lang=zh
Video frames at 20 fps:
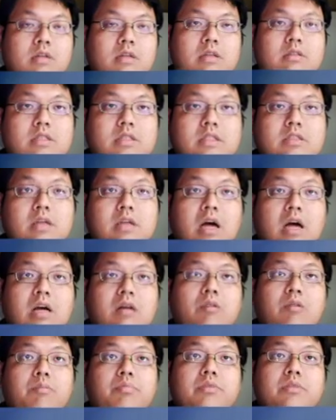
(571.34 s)
那其实他根
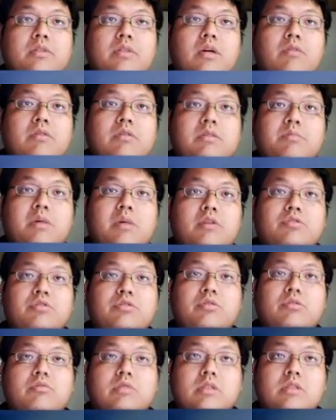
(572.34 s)
本不知道为什么要
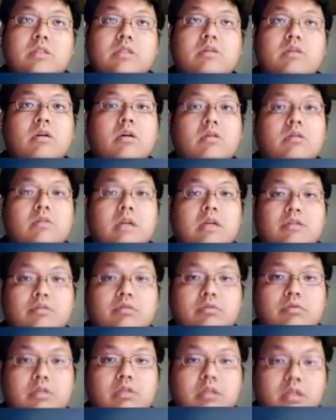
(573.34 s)
求这个哈，那
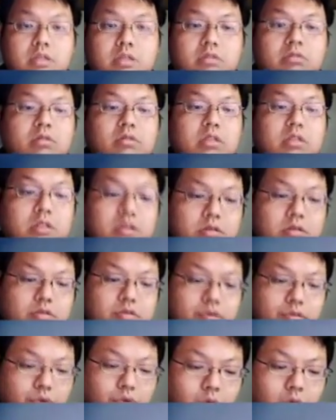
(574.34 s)
就会很容易一直
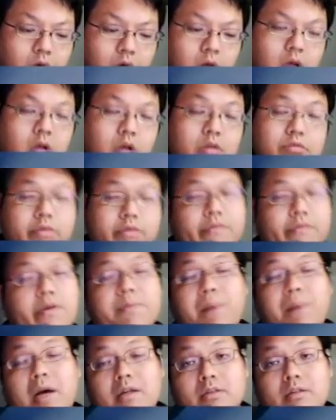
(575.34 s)
错，除非
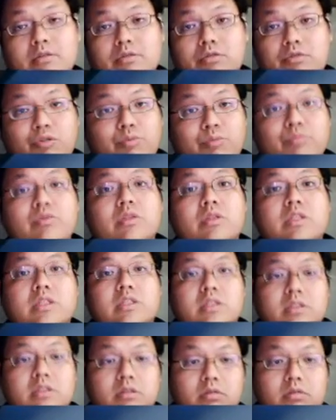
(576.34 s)
把全部的题
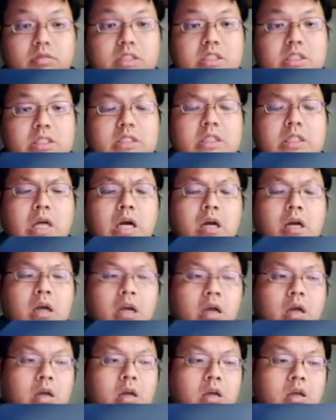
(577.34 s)
型都记下来。
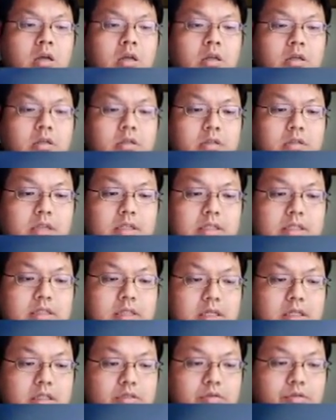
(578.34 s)
那在
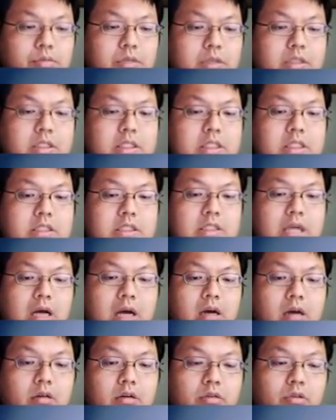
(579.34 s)
这里顺便提一
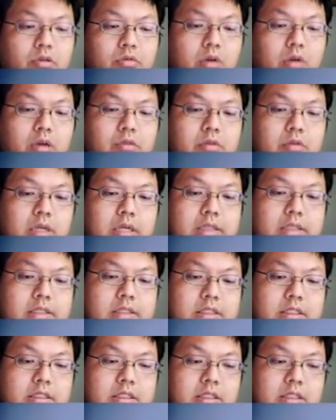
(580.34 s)
下哈，有关于练
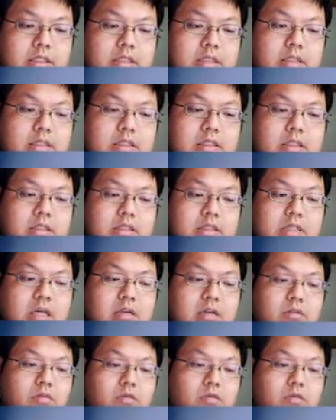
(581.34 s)
习这件事情，像